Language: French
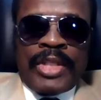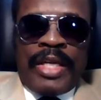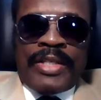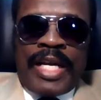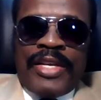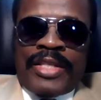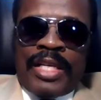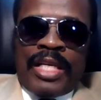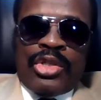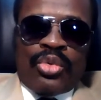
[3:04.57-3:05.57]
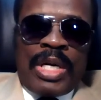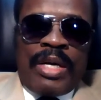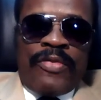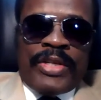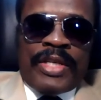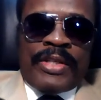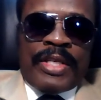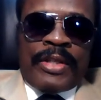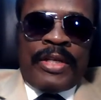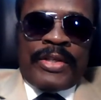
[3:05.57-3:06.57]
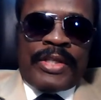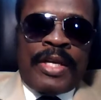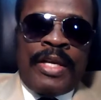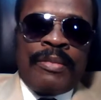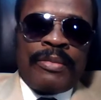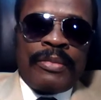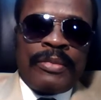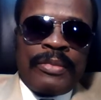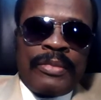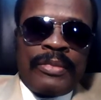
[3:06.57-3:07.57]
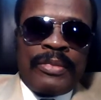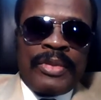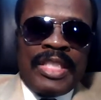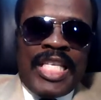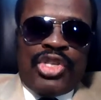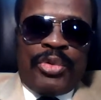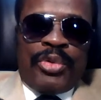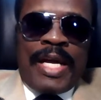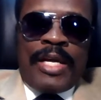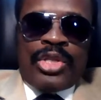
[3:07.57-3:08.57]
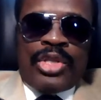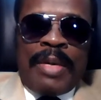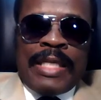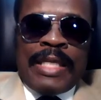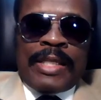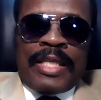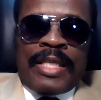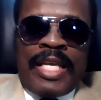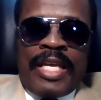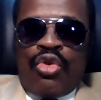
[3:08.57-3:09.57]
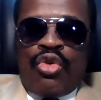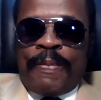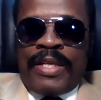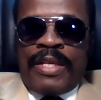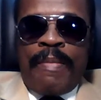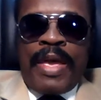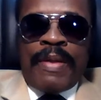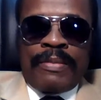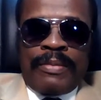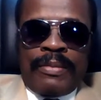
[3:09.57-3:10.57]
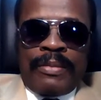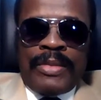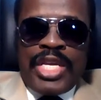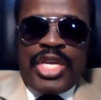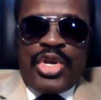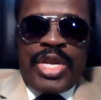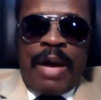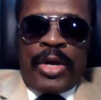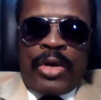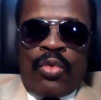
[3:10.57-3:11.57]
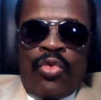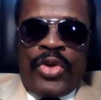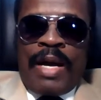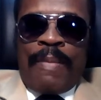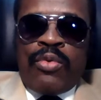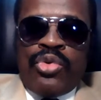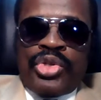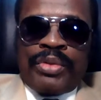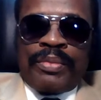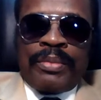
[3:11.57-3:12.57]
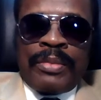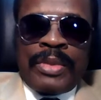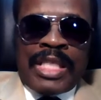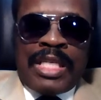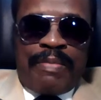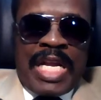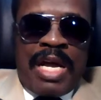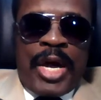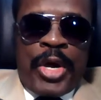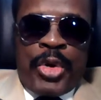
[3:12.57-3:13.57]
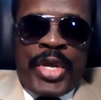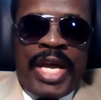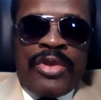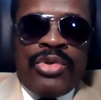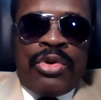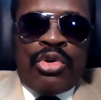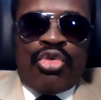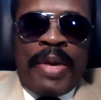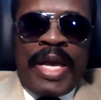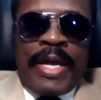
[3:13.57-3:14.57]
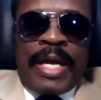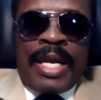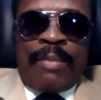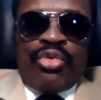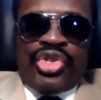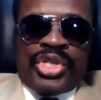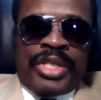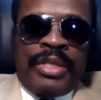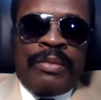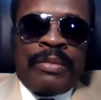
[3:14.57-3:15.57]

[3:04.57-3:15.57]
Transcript: Ésaïe 53, verset 7 enseigne Jésus-Christ a été maltraité et opprimé. Il n'y a point ouvert la bouche, semblable à un agneau qui à la boucherie,